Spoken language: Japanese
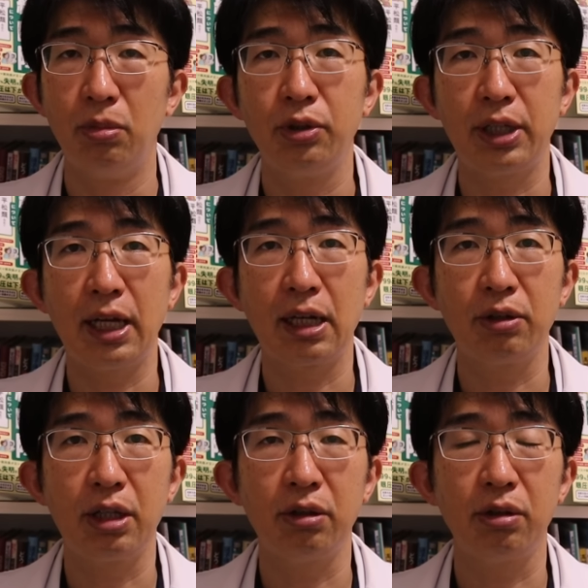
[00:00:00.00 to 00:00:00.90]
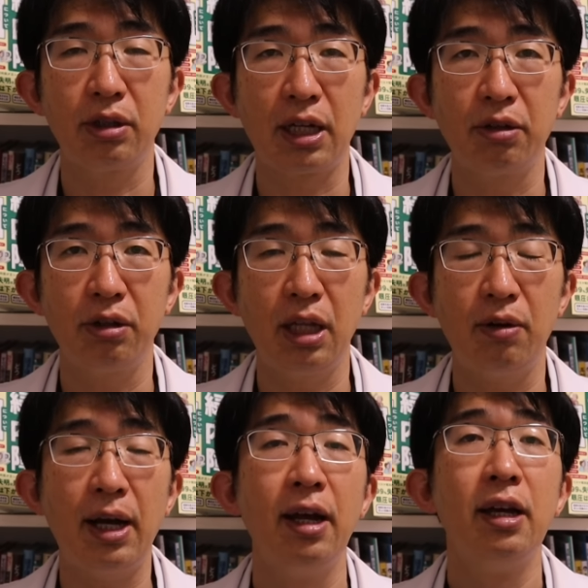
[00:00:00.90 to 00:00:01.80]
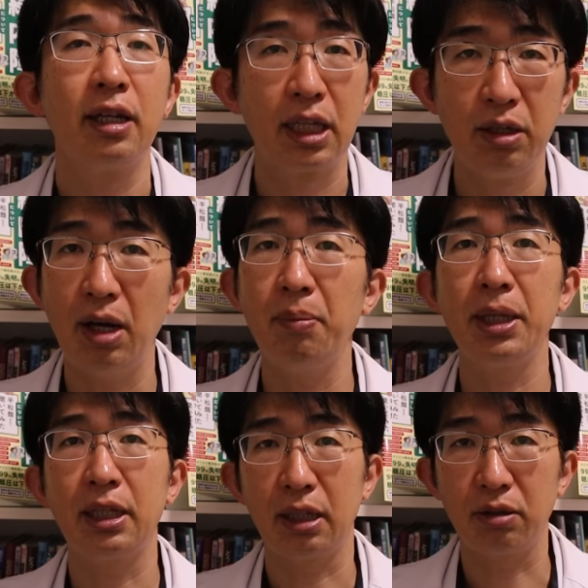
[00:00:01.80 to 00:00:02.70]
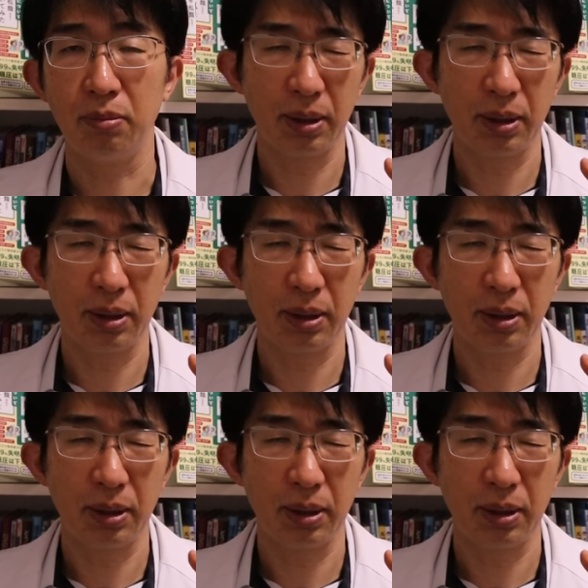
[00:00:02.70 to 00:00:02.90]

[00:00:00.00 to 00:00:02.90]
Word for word: 問題が起きるという可能性は極めて低い。